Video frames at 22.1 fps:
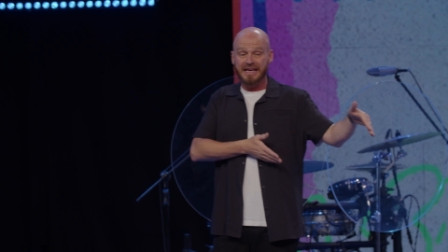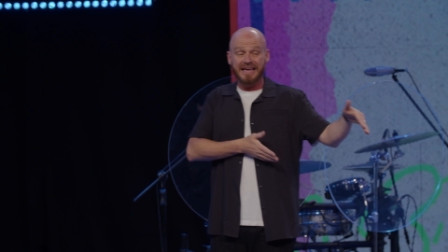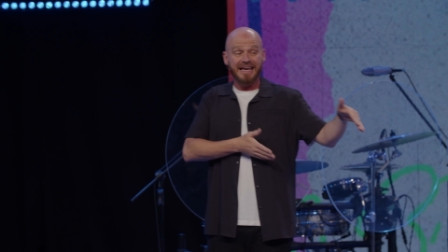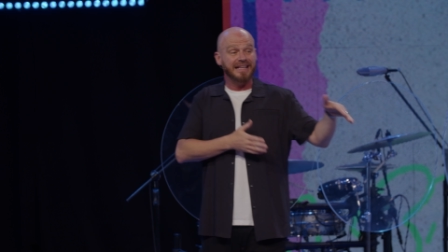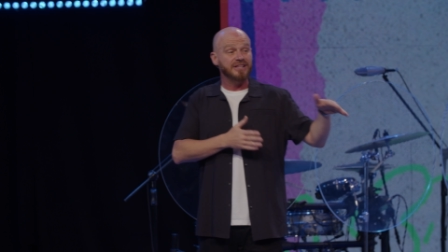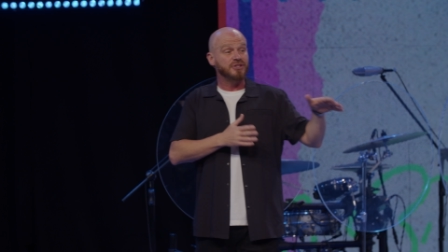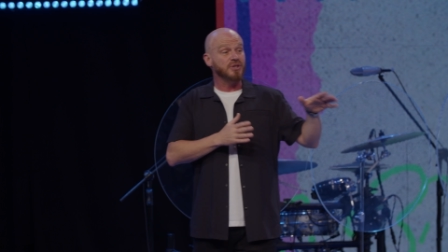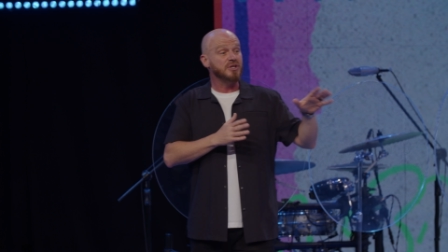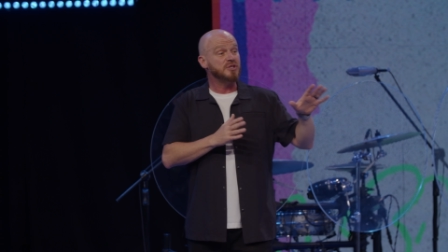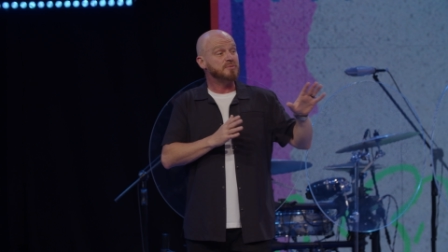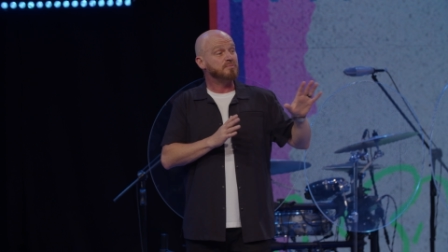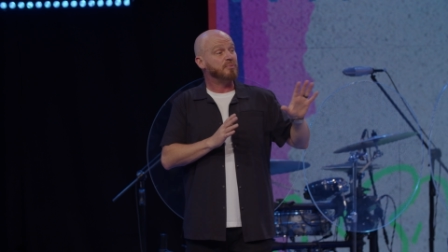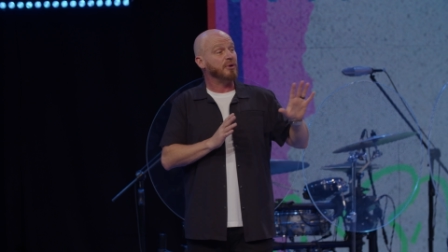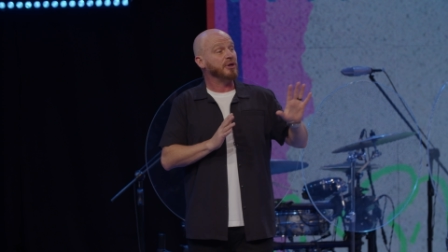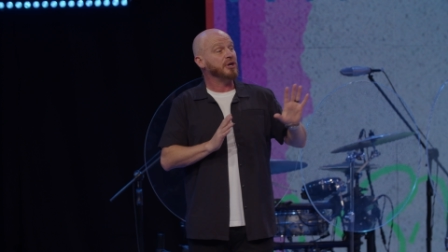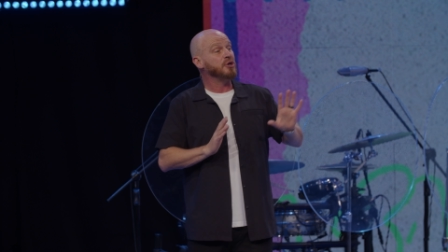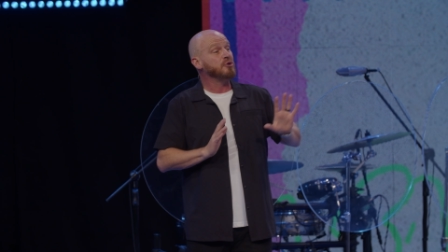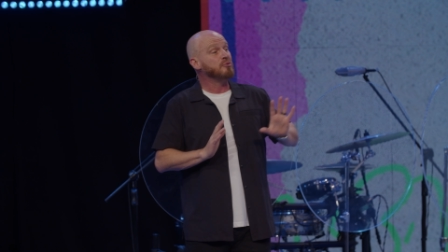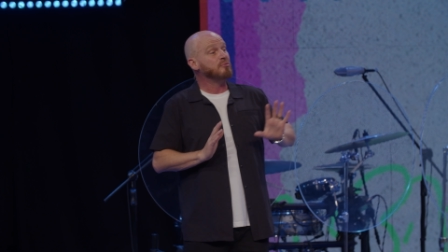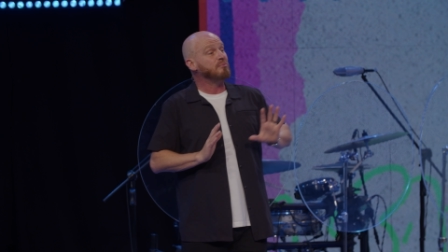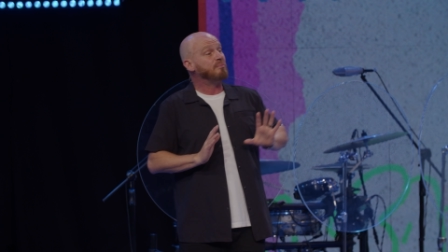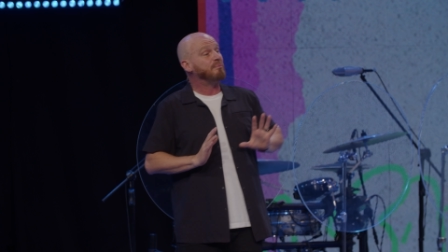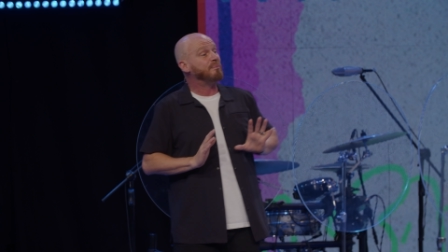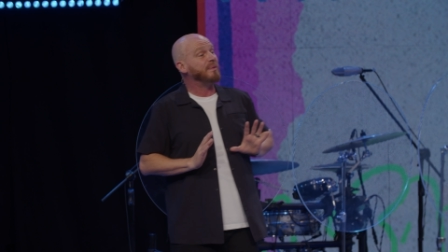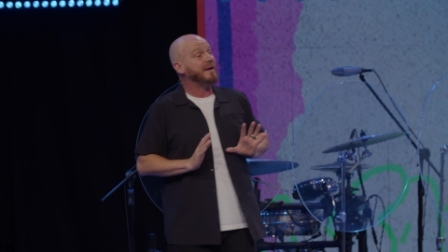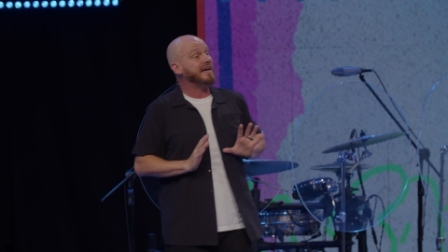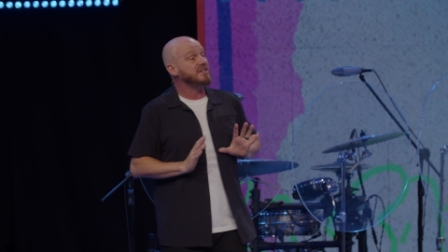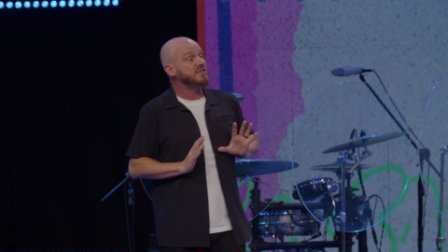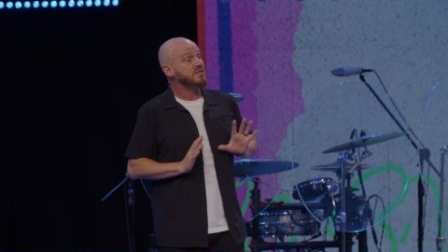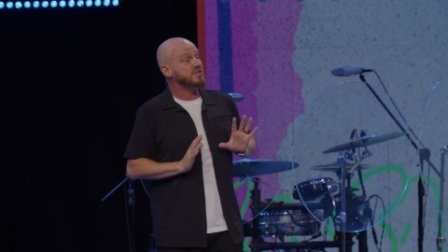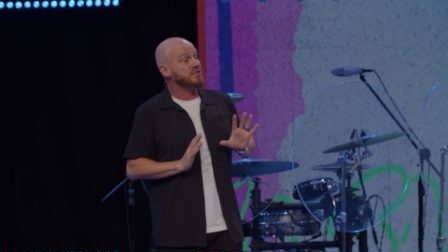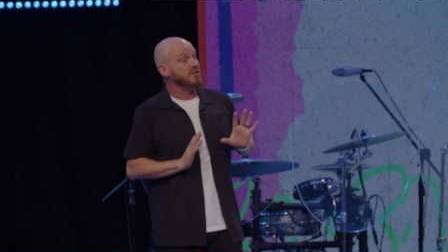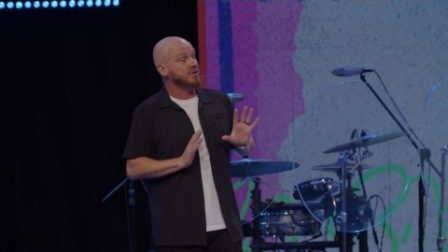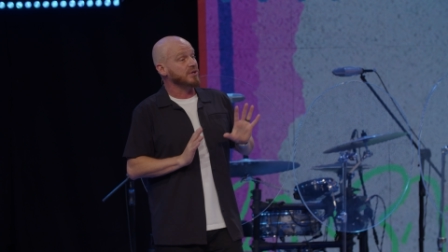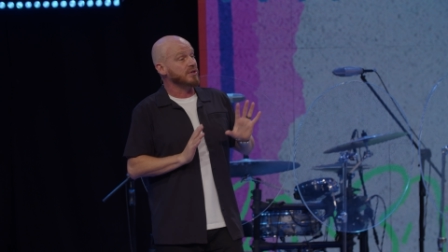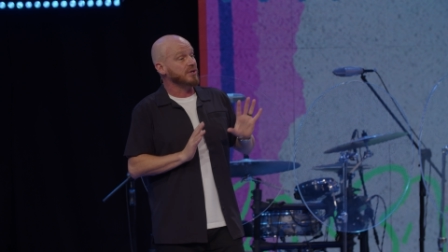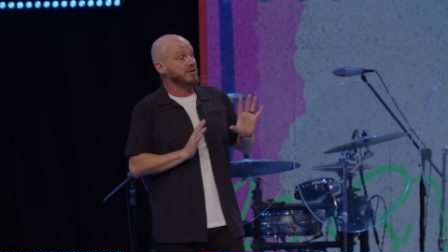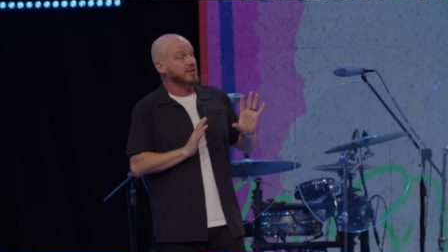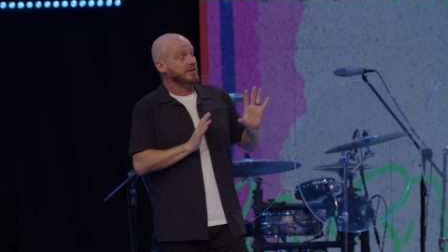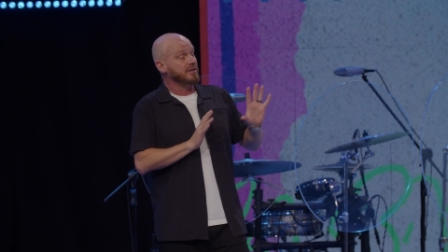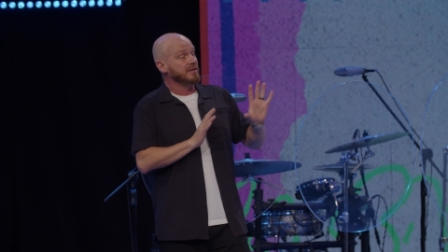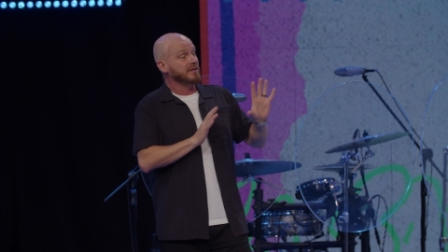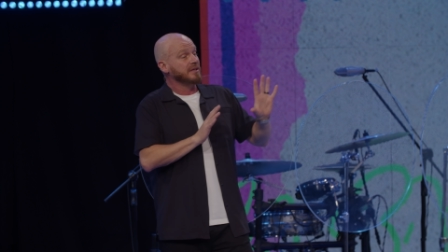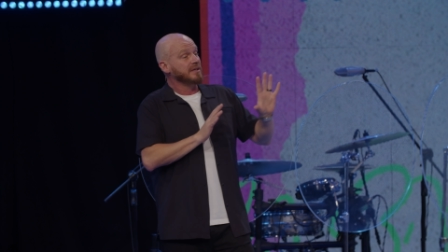Entonces ponen un
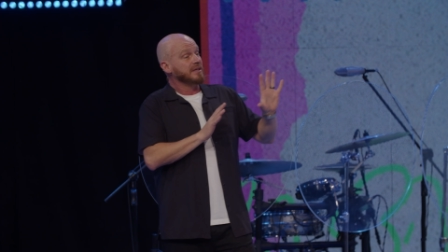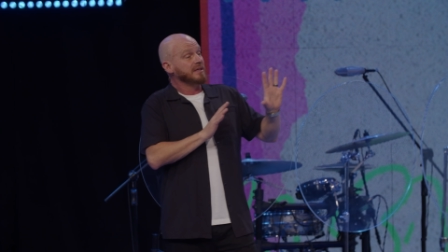peso